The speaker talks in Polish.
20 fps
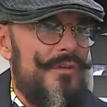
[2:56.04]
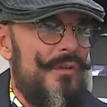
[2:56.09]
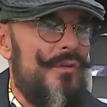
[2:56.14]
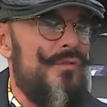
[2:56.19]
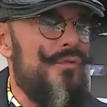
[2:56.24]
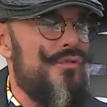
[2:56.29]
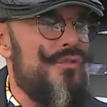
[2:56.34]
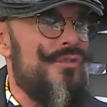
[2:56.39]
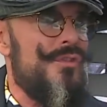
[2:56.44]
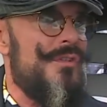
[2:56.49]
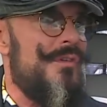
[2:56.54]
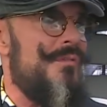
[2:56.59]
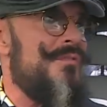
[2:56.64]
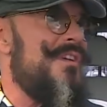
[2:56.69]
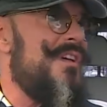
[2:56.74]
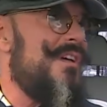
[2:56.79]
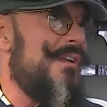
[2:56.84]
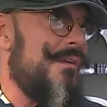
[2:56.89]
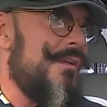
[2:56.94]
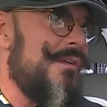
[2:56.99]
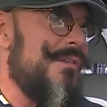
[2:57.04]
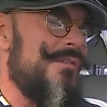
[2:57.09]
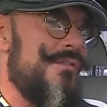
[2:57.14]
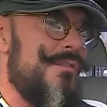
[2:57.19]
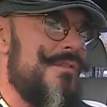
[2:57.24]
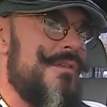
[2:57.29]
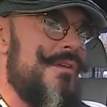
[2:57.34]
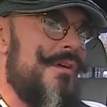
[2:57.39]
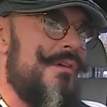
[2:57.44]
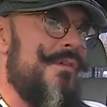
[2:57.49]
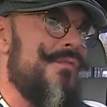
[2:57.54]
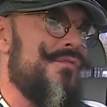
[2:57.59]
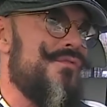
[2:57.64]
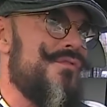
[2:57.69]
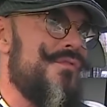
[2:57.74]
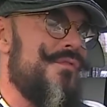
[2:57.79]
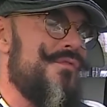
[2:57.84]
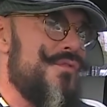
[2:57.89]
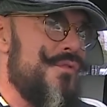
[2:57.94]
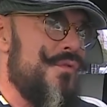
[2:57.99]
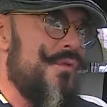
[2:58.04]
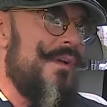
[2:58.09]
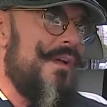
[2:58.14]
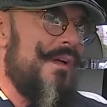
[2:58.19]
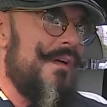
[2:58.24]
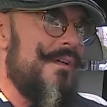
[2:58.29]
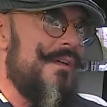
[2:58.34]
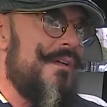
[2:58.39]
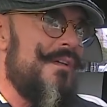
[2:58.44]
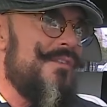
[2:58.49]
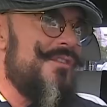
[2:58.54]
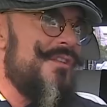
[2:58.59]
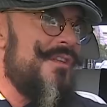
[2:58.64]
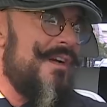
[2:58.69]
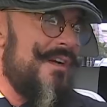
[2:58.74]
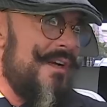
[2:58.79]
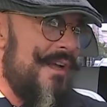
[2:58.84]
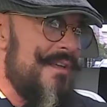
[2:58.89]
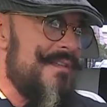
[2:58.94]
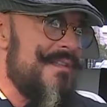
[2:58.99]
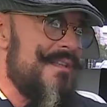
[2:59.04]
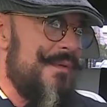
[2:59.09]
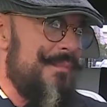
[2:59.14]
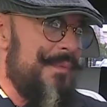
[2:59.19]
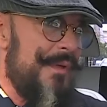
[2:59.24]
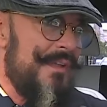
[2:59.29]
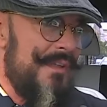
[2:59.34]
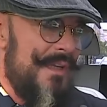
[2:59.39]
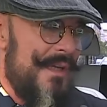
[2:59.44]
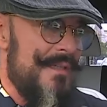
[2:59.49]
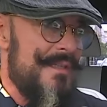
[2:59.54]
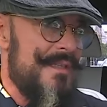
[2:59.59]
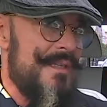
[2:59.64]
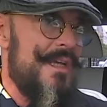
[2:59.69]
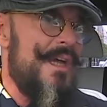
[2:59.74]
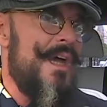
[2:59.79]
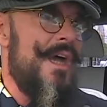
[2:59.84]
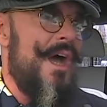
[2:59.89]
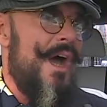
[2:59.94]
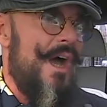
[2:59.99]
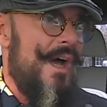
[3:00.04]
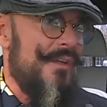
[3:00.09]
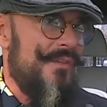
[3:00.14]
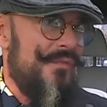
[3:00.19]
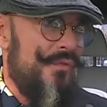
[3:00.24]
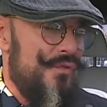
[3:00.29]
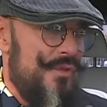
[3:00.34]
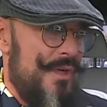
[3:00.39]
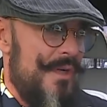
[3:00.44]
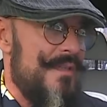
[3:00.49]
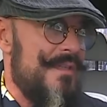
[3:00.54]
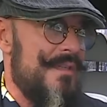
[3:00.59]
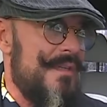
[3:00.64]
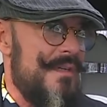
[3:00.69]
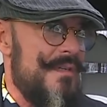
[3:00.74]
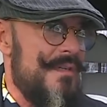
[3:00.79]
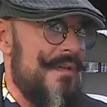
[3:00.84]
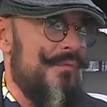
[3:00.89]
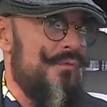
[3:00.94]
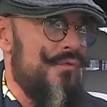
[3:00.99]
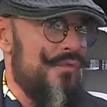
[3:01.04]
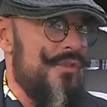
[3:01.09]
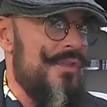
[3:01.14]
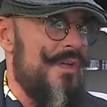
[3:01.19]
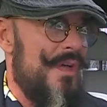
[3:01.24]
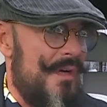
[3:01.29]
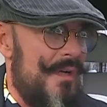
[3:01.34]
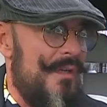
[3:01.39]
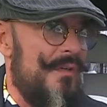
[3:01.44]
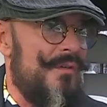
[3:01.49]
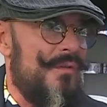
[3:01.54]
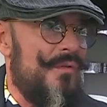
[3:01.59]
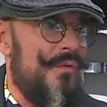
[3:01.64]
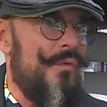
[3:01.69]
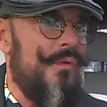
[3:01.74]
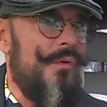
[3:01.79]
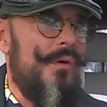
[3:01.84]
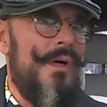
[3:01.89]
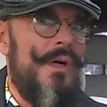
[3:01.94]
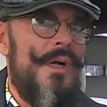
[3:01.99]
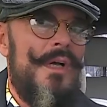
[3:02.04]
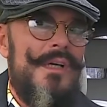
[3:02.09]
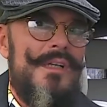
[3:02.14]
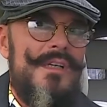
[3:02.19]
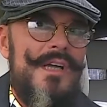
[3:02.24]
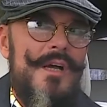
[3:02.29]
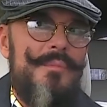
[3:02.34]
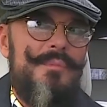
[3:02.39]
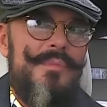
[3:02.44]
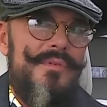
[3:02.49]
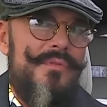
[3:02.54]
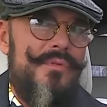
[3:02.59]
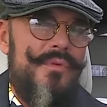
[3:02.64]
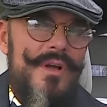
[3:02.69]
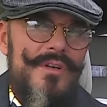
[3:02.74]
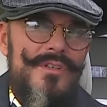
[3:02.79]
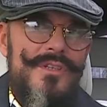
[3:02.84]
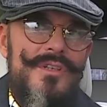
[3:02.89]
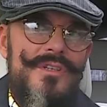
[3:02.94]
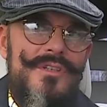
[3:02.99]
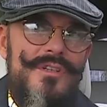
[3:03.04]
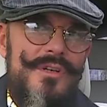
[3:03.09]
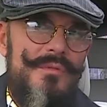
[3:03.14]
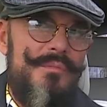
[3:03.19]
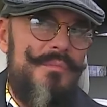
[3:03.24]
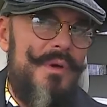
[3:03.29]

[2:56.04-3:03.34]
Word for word: to już nie, no stoją w, w cuglach 14, 15, a 20 są już na rynku, jakby właśnie się